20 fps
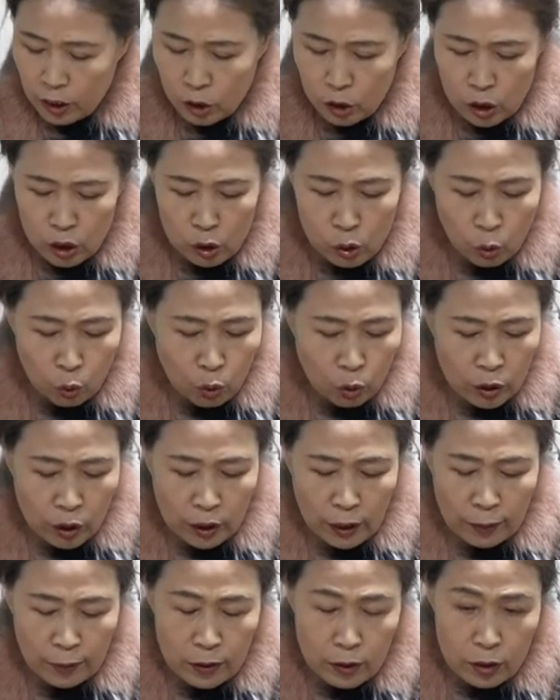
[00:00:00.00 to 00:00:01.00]
이쪽으로
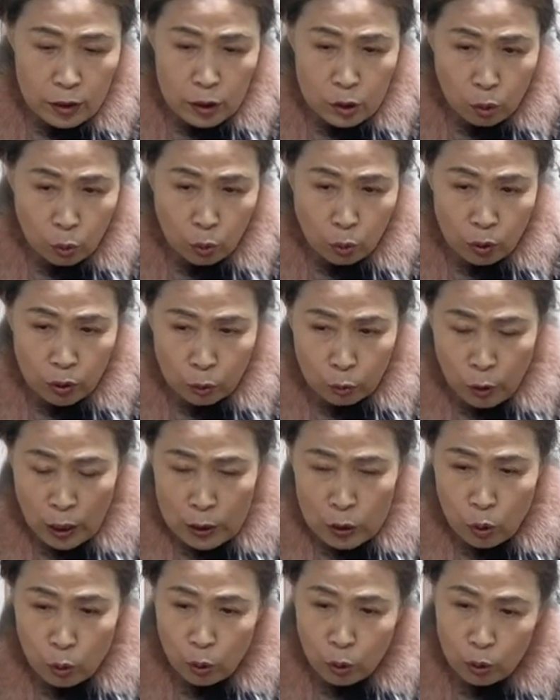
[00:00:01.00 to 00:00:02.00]
이렇게 이쪽으로 괴
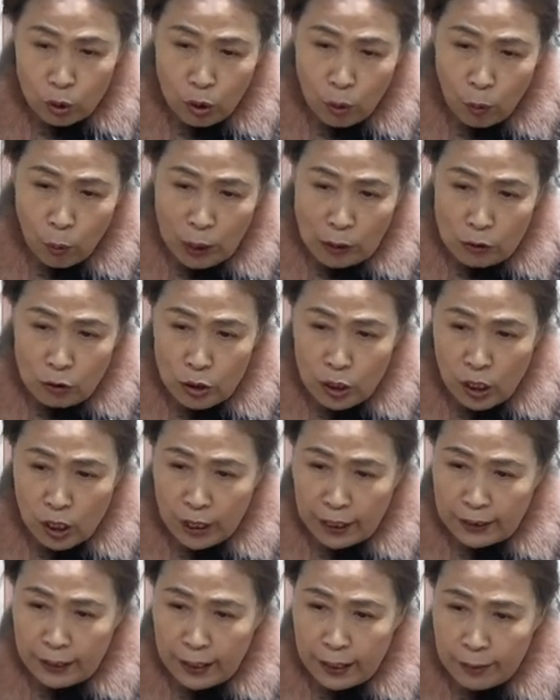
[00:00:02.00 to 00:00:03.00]
쪽으로 더
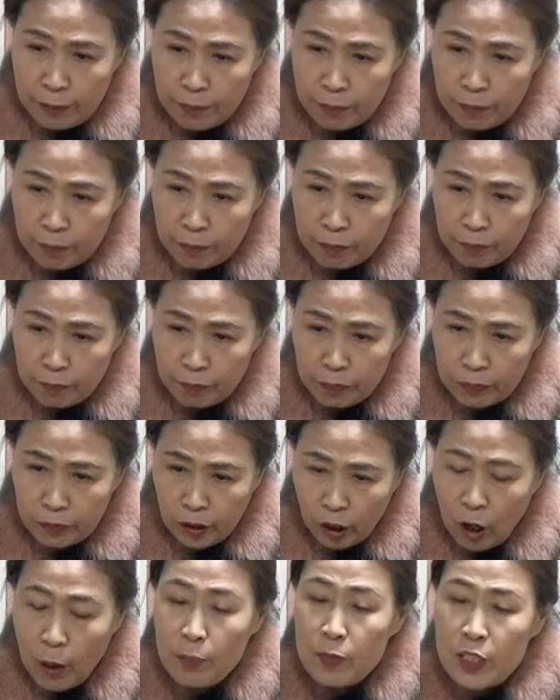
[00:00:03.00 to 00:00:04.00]
와주셔야 돼.
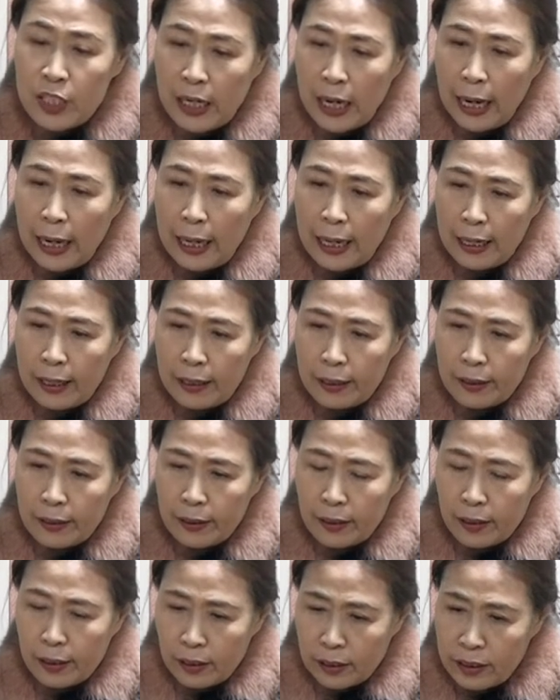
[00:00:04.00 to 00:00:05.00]
엄지가.
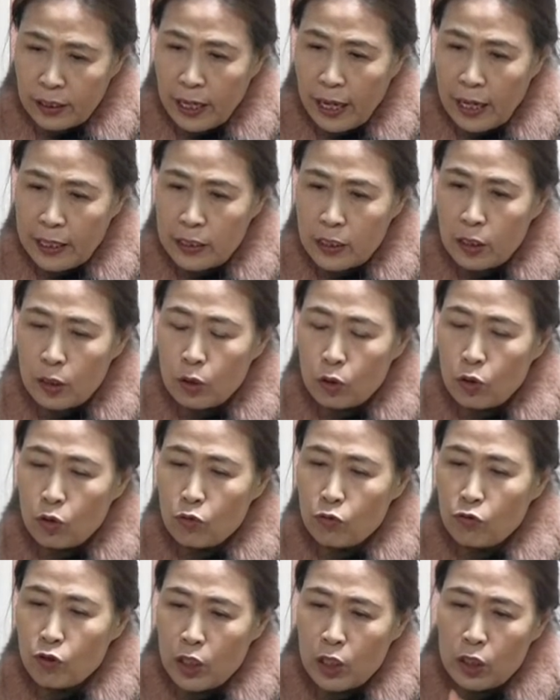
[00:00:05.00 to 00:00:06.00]
그래야지
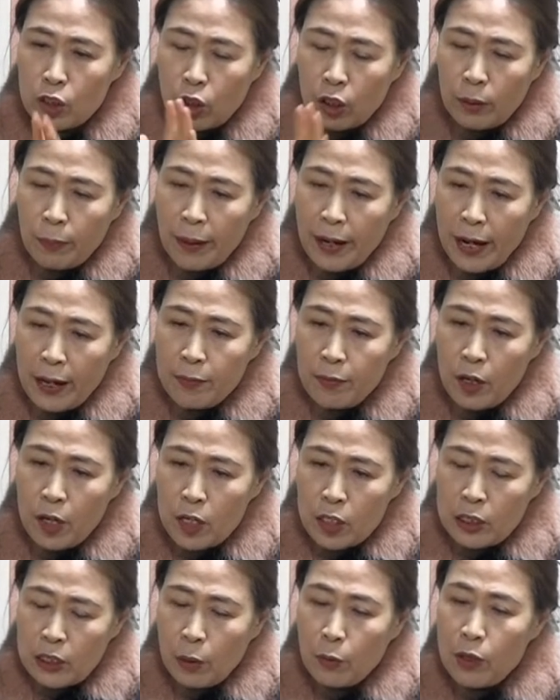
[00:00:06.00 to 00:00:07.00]
우리 저기 뭐야
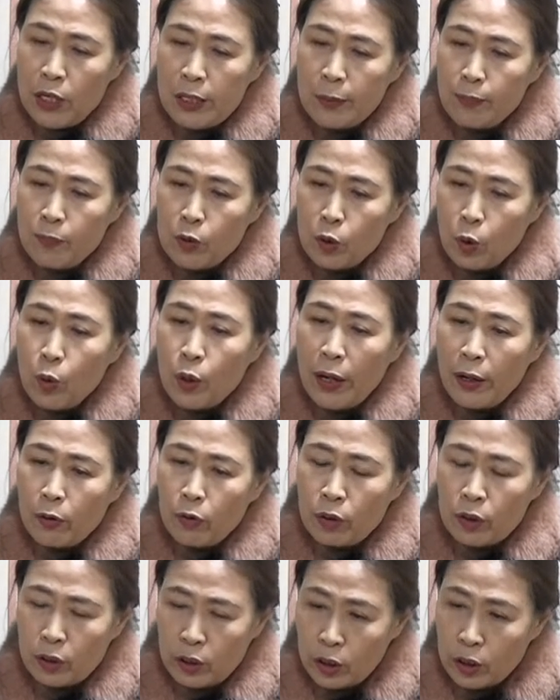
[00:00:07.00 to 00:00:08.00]
채월님 손에
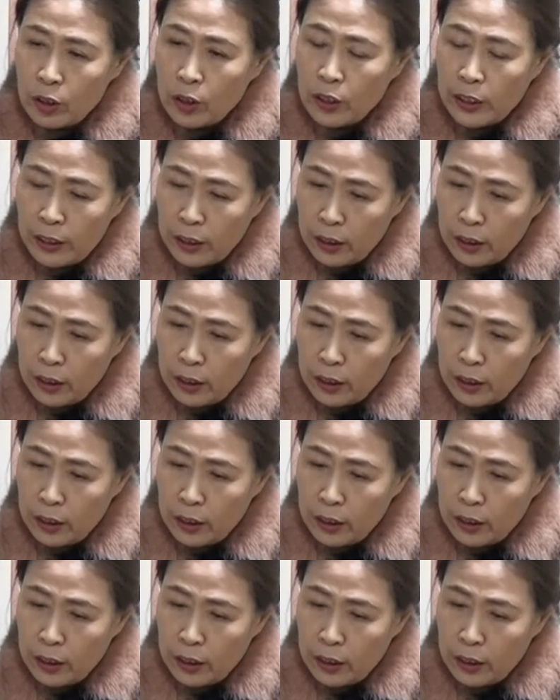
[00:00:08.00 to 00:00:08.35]
그